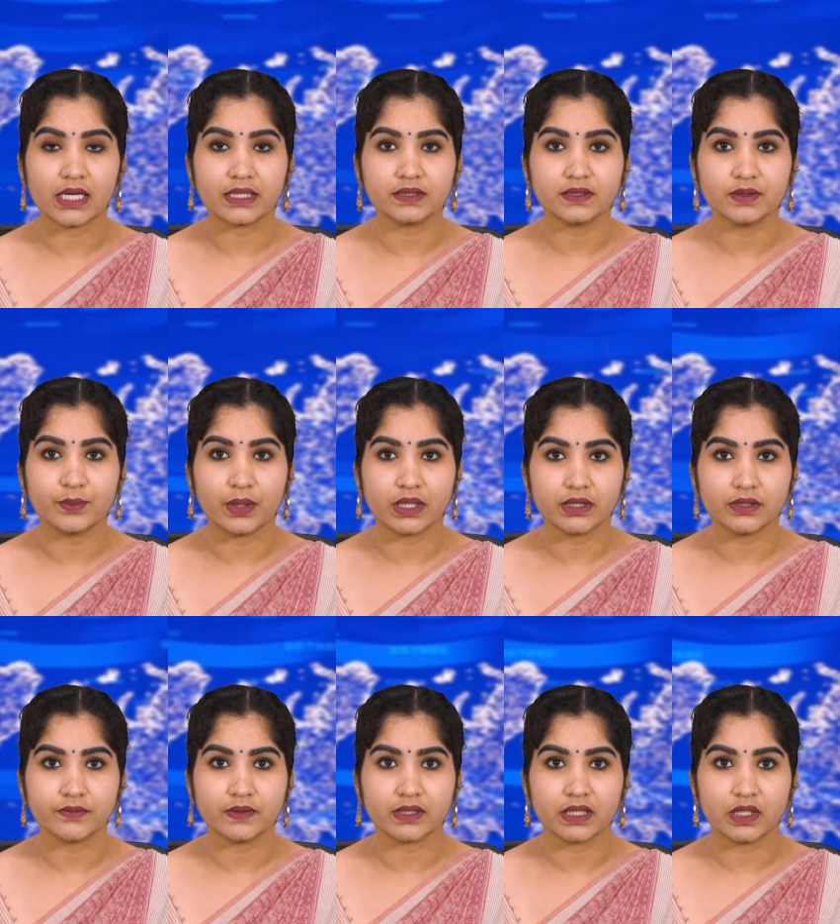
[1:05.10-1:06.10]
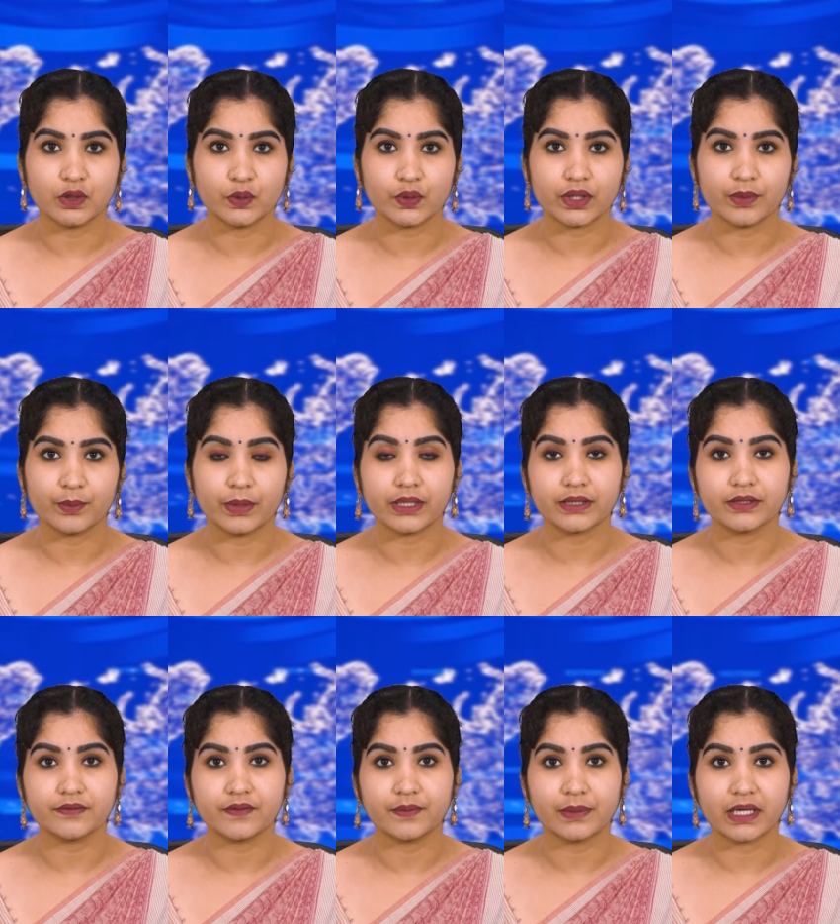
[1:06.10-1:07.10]
அரசு மருத்துவக் கல்லூரி
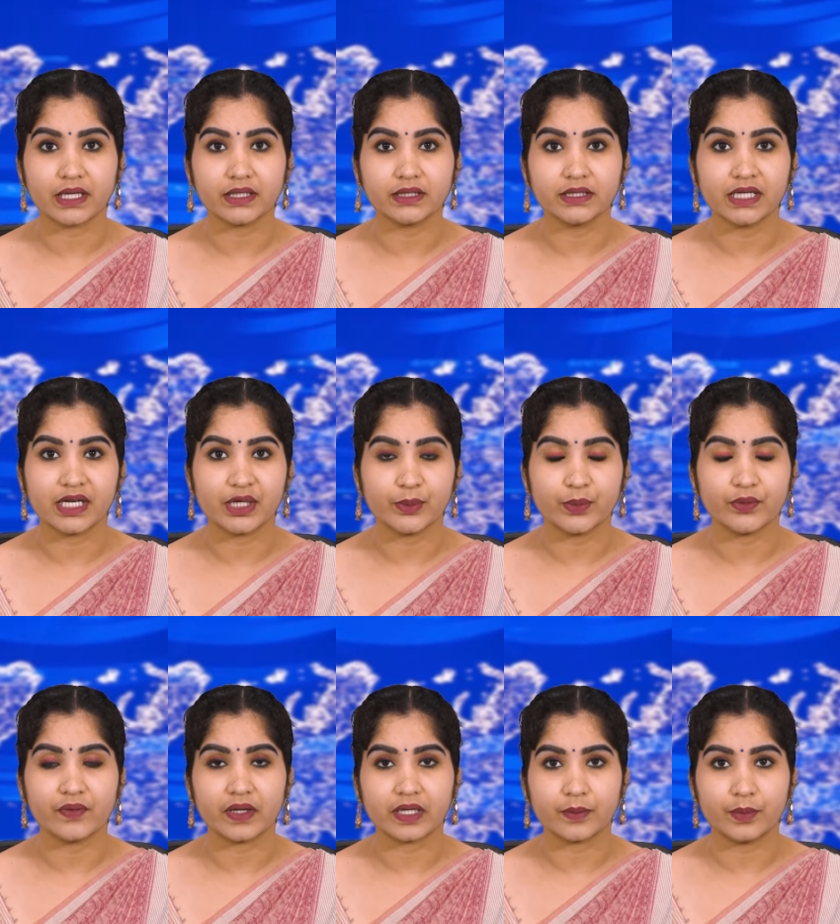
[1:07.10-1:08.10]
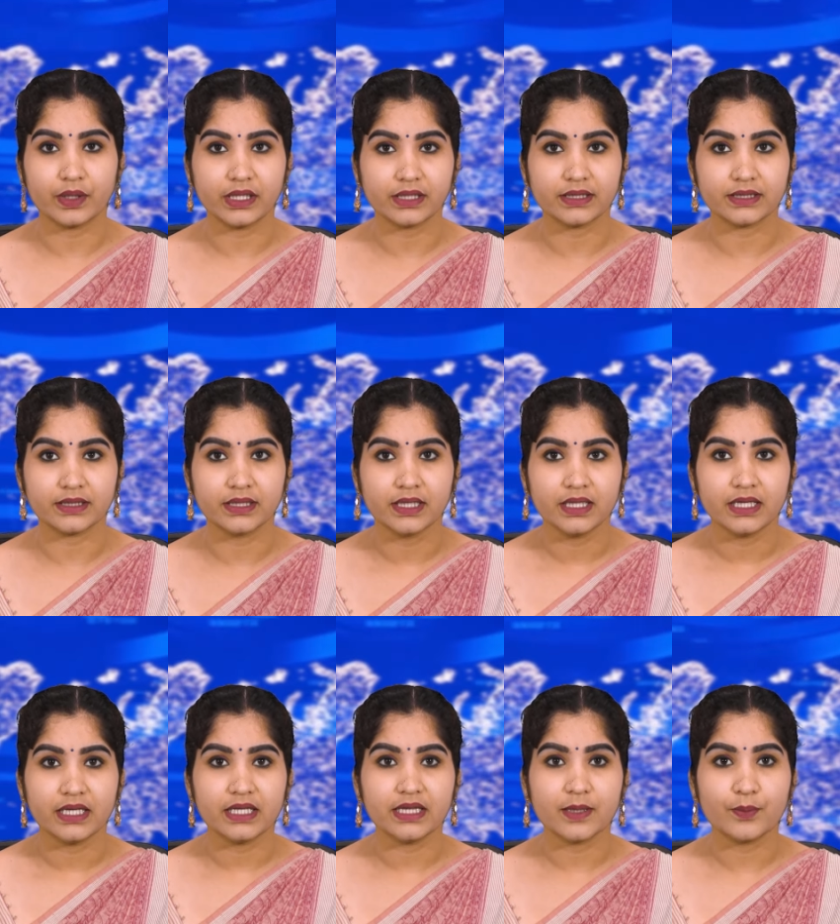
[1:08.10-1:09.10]
மருத்துவமனைக்கு அனுப்பி வைக்கப்பட்டது
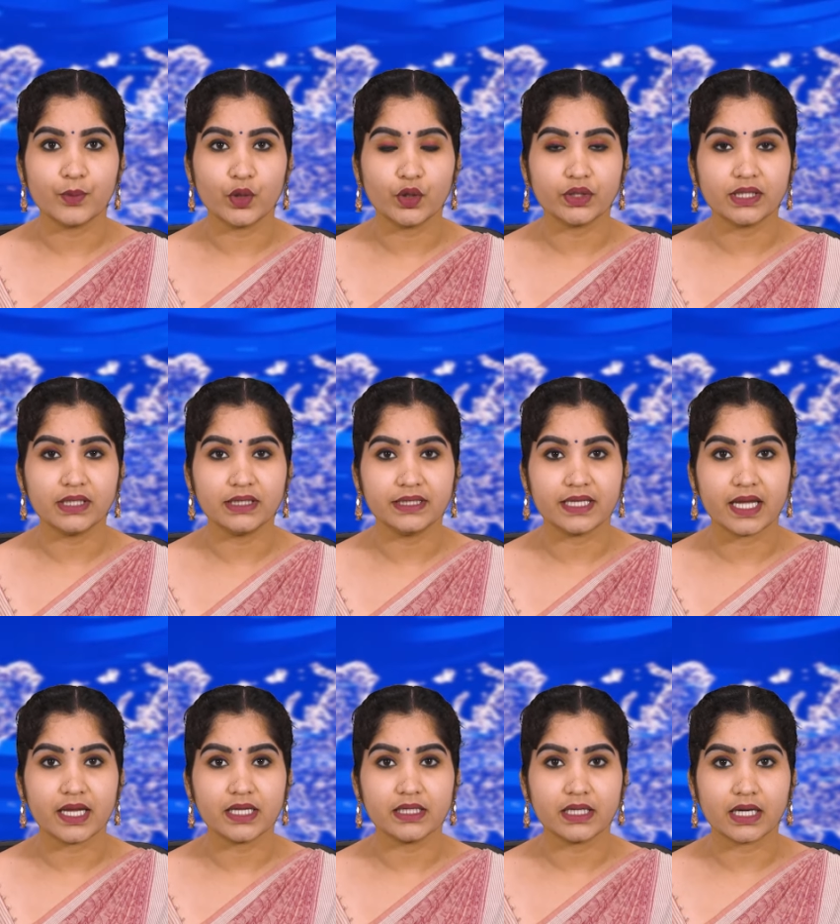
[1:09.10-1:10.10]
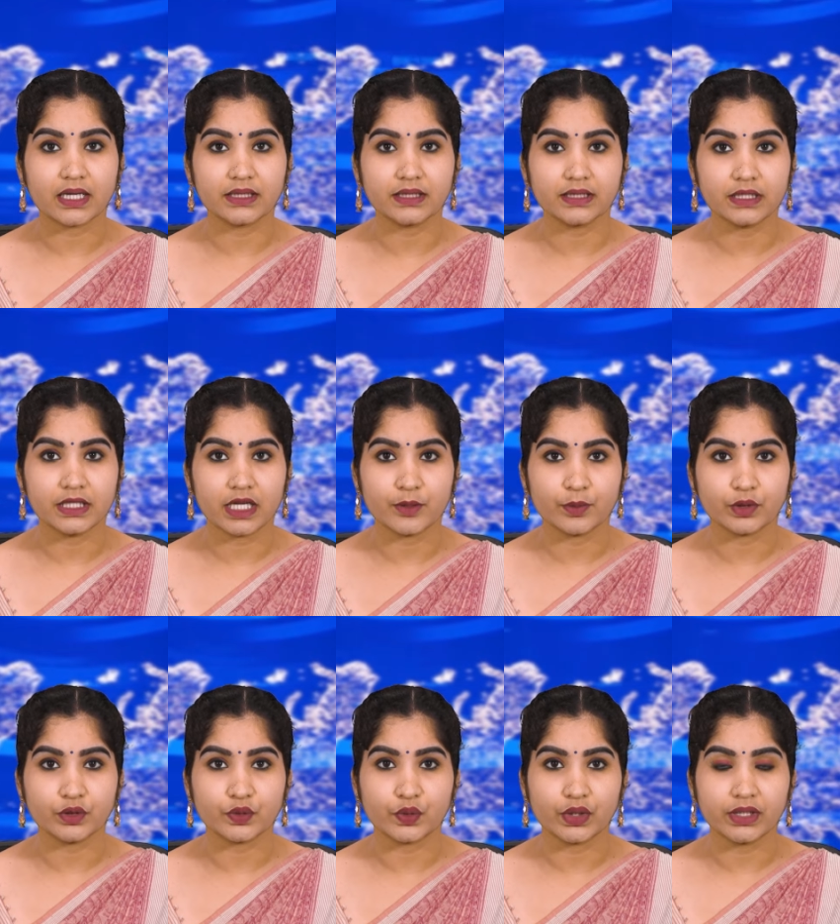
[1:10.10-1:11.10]
இந்த மோதல் ஏன் நடந்தது
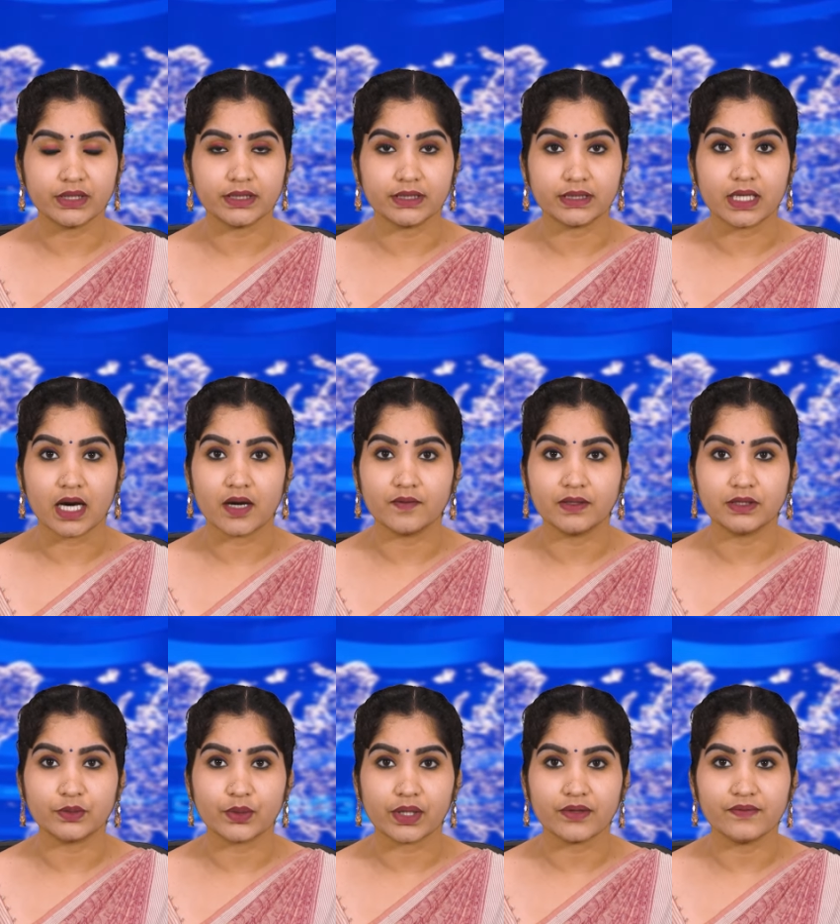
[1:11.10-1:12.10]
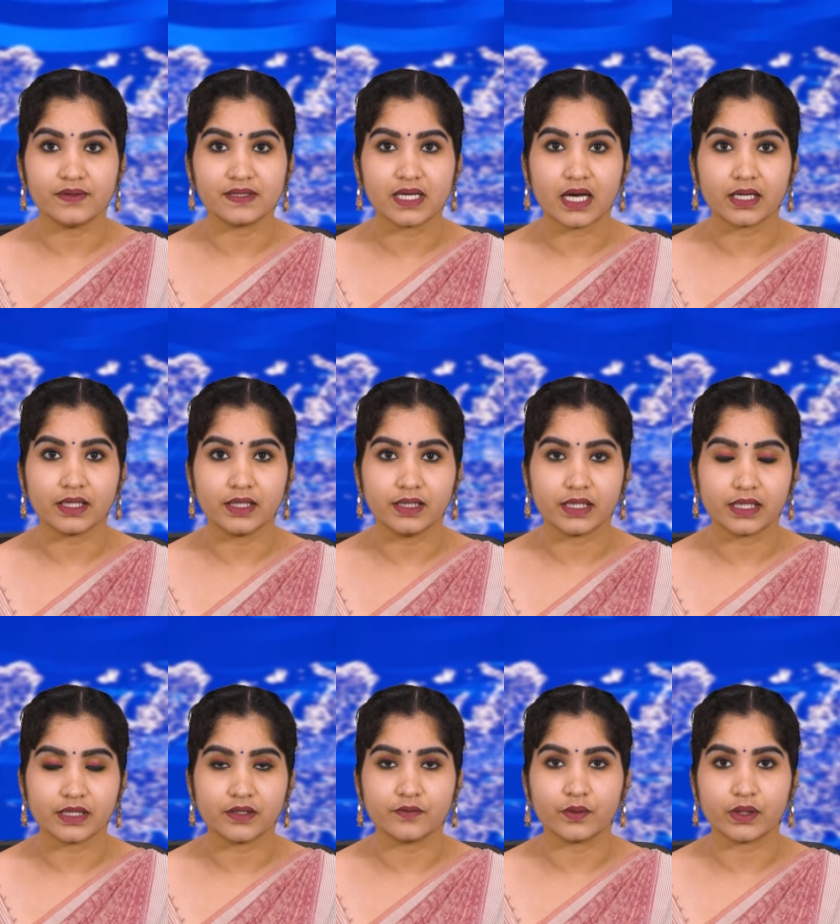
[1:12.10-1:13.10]
என்பது குறித்து காவல்துறை விசாரணை
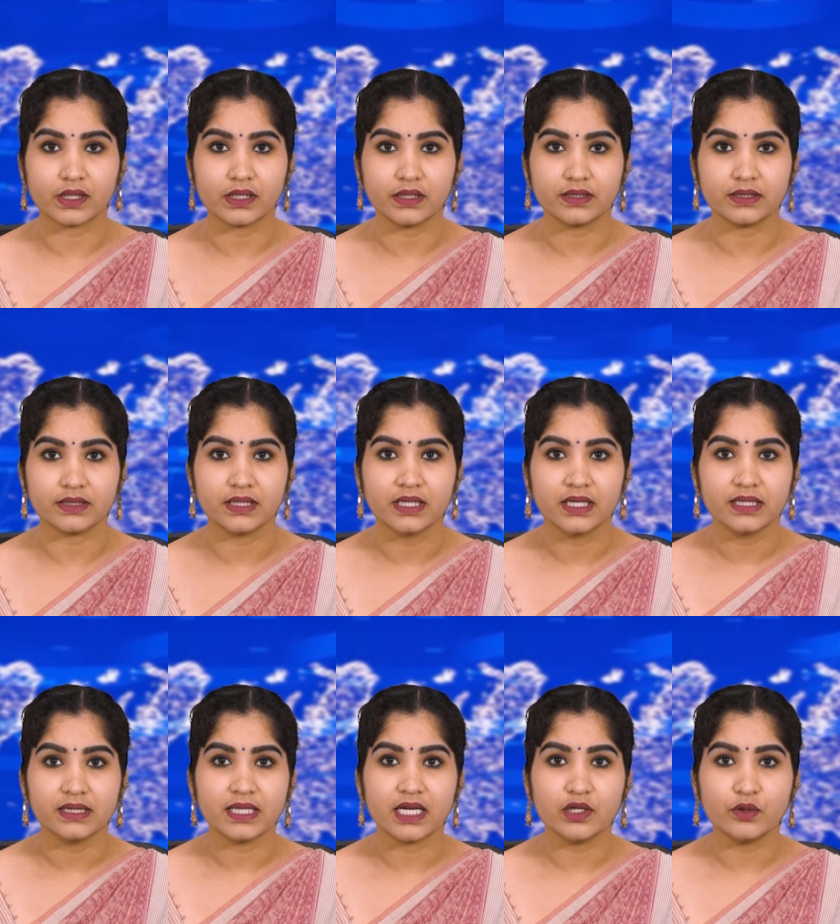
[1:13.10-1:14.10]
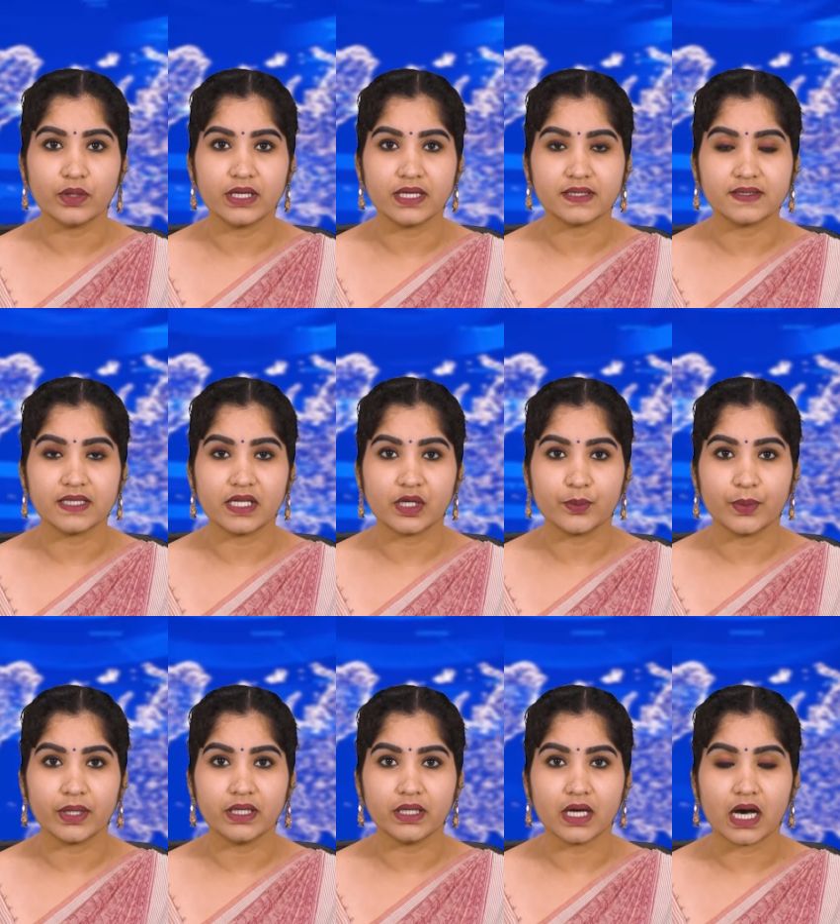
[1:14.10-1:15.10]
நடத்தி வருகிறது தன்னுடைய
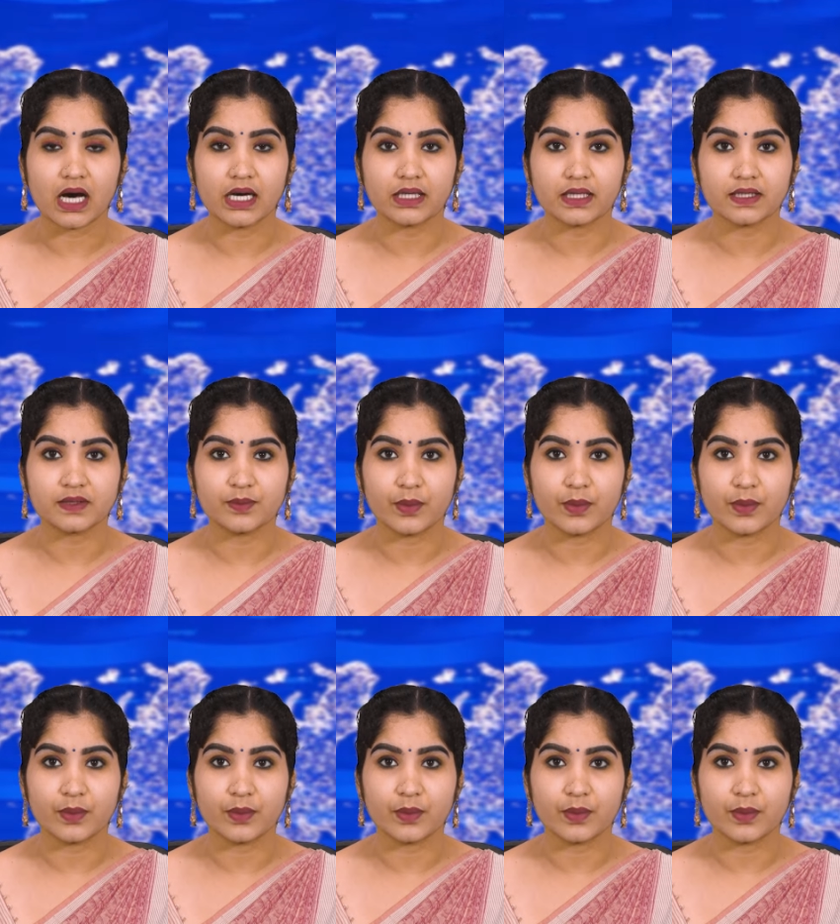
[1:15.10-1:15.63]
செருப்பை ஆகாஷ்